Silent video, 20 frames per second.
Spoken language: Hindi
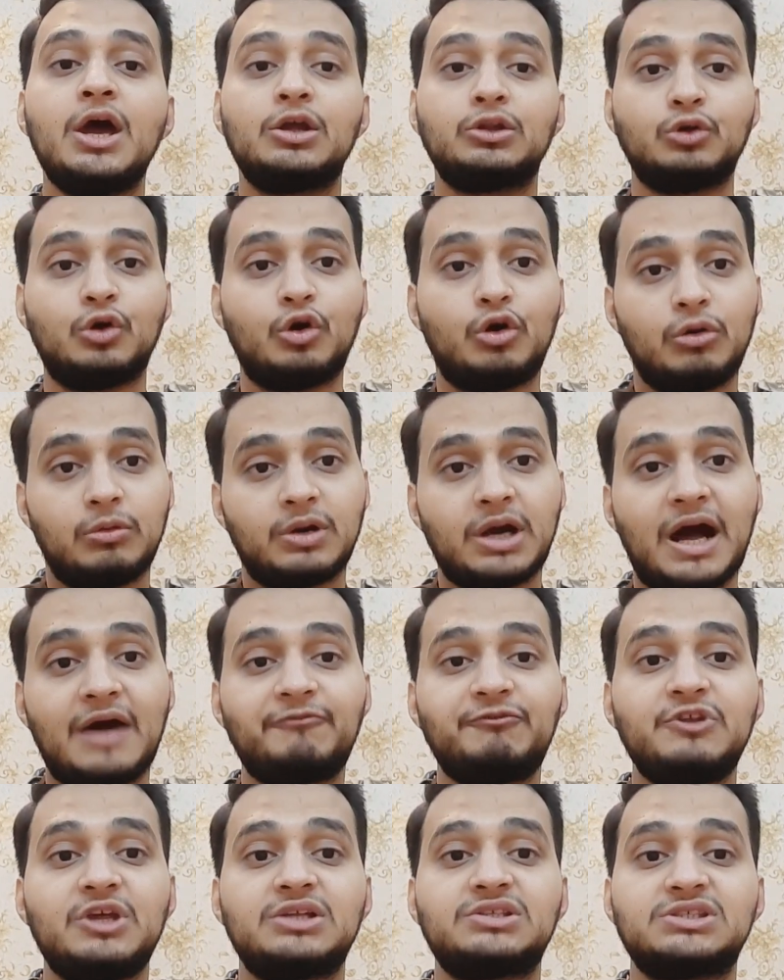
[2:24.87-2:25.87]
तो
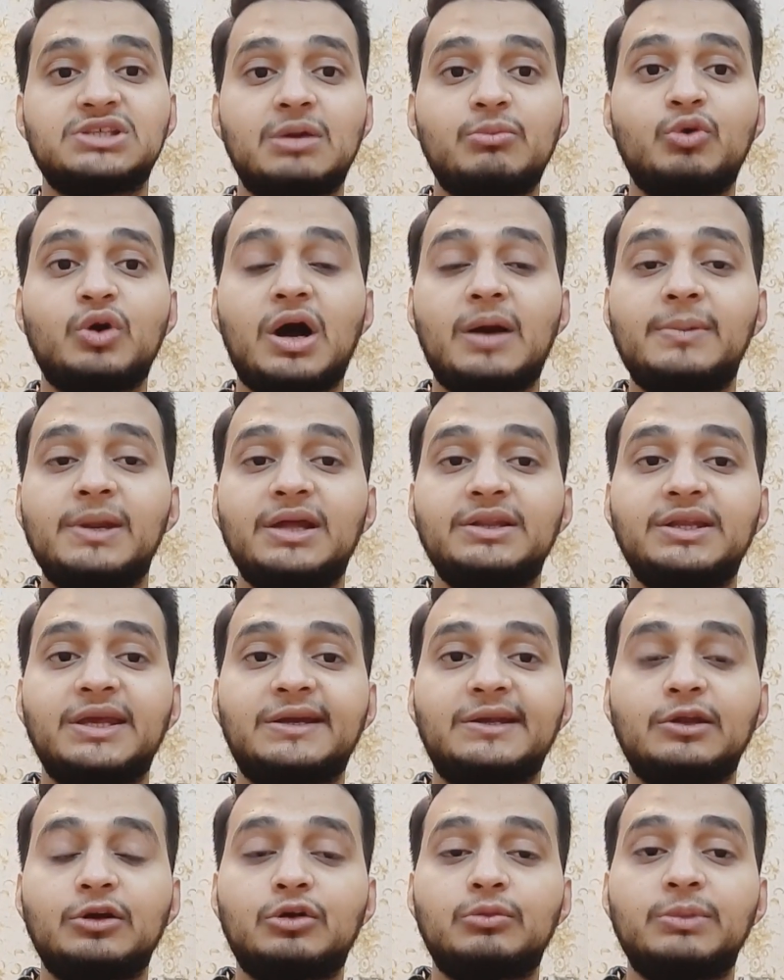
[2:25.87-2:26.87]
काफ़ी अच्छा मुकाबला
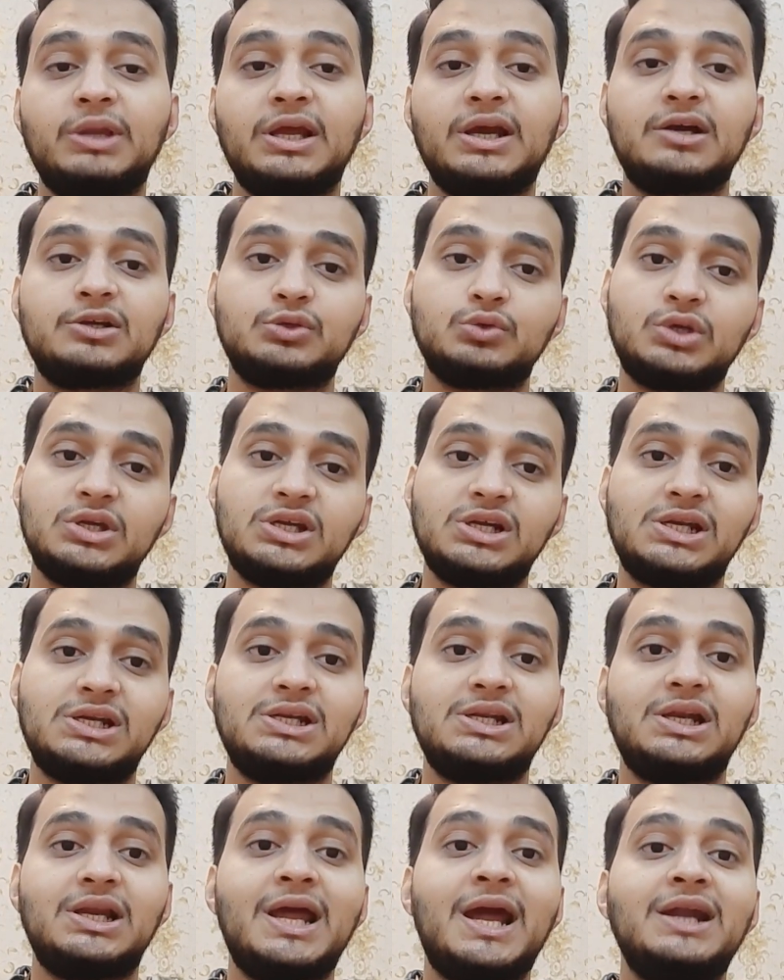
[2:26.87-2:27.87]
देखने को मिलेगा क्योंकि
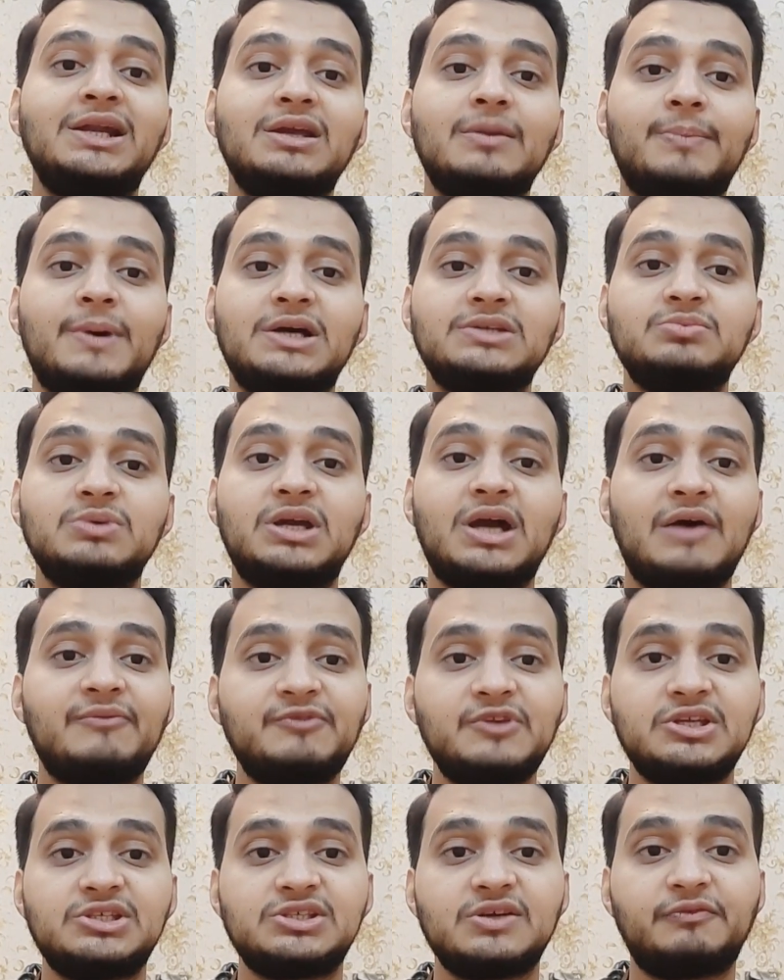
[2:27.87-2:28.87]
इंग्लैंड के पास भी
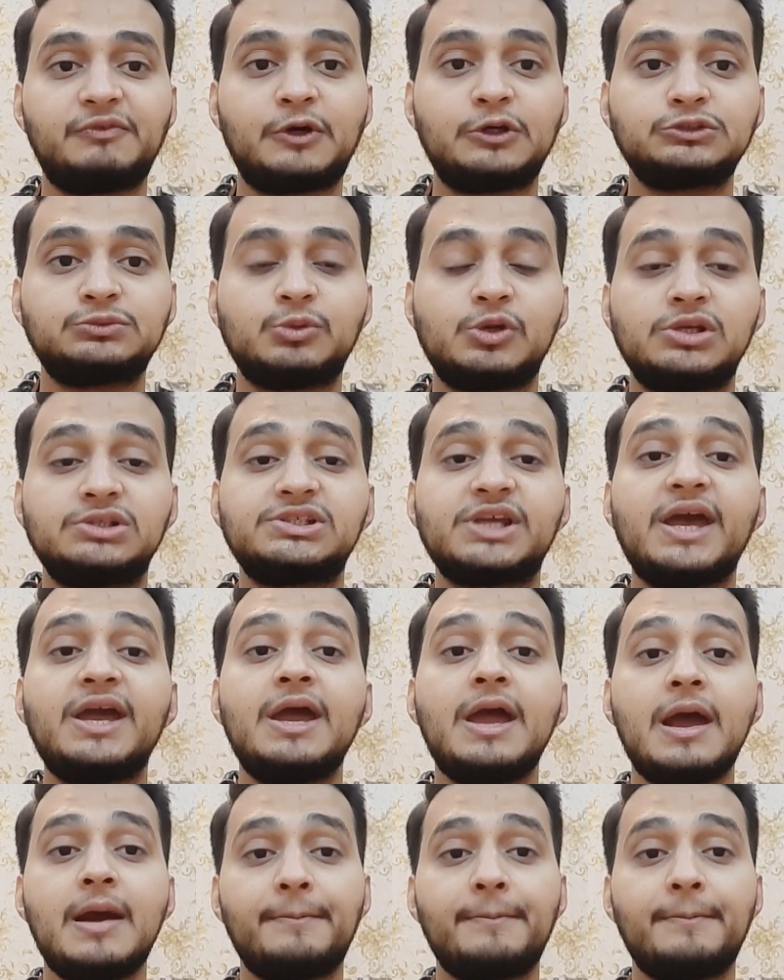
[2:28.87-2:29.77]
काफ़ी अच्छे फास्ट बॉलर्स हैं